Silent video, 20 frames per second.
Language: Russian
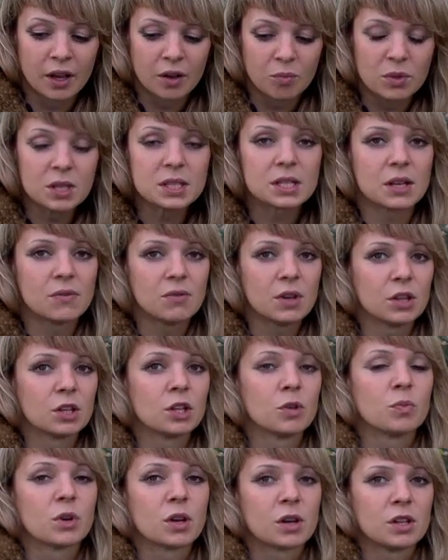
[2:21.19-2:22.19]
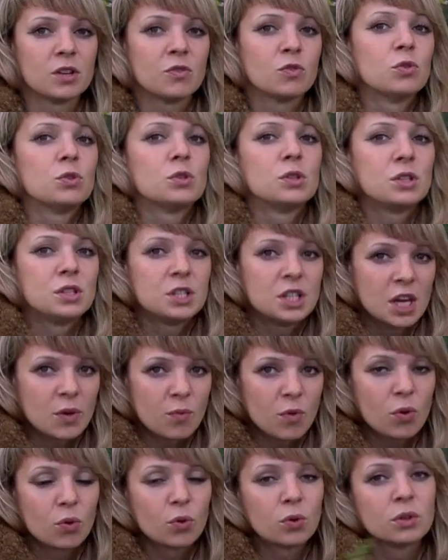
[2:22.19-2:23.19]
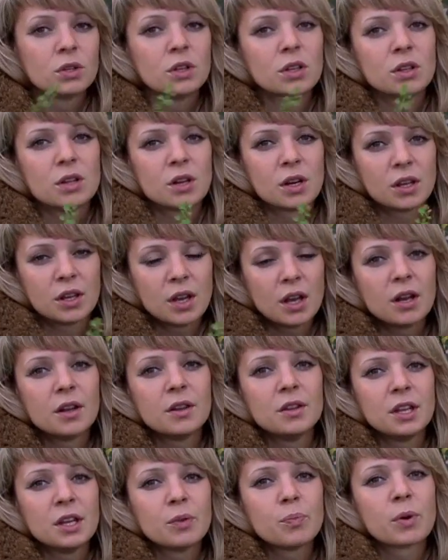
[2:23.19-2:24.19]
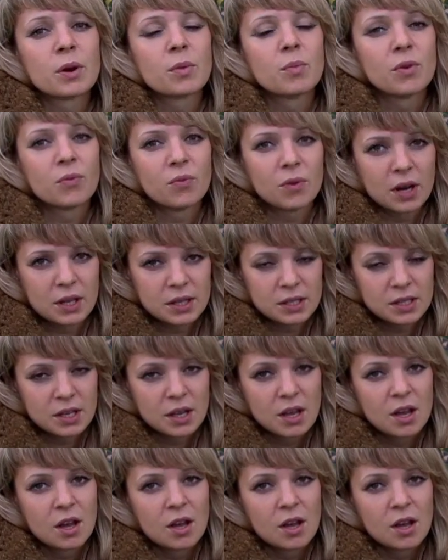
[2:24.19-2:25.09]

Мы советуем корневую систему от гидрогеля не промывать.